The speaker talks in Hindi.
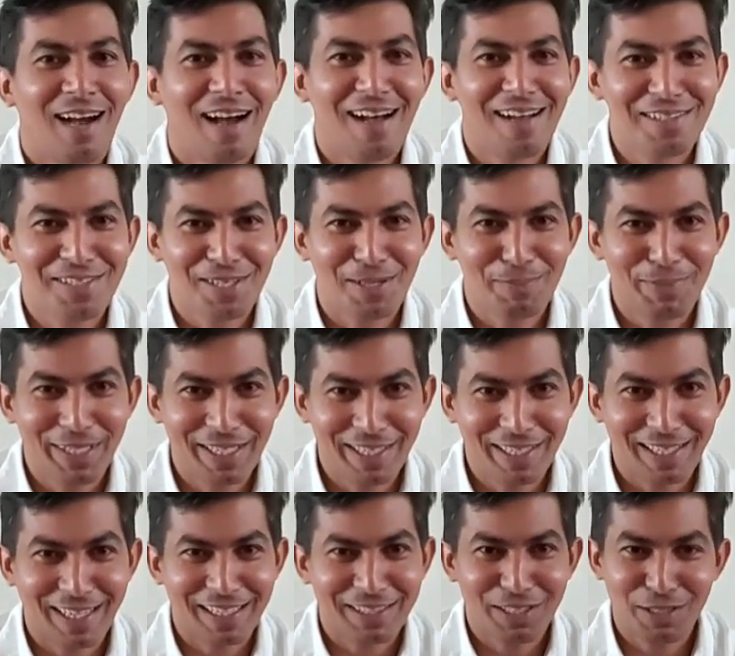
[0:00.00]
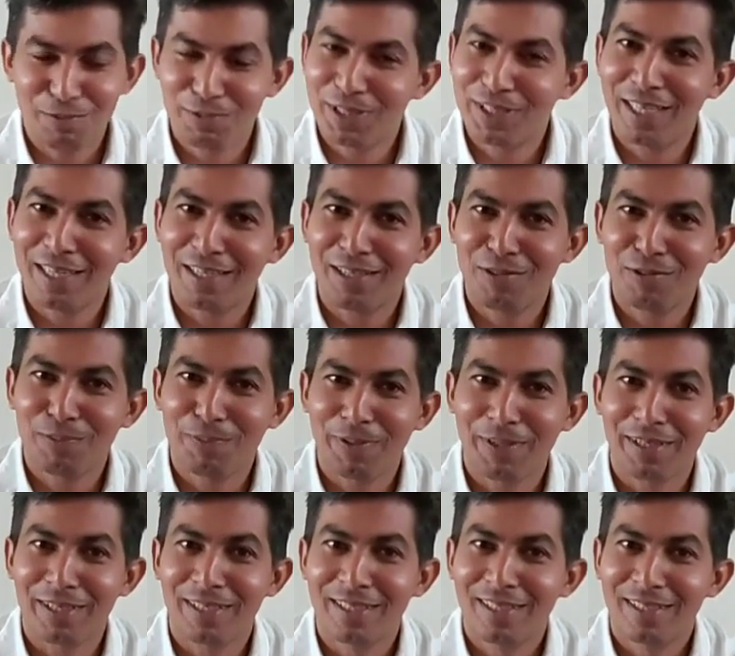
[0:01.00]
आज हम एक ऐसे विषय के
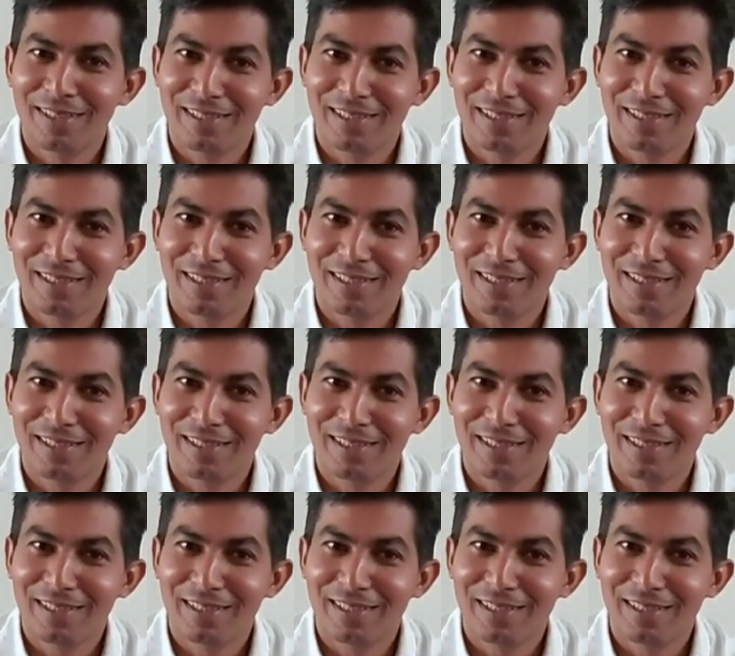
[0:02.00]
ऊपर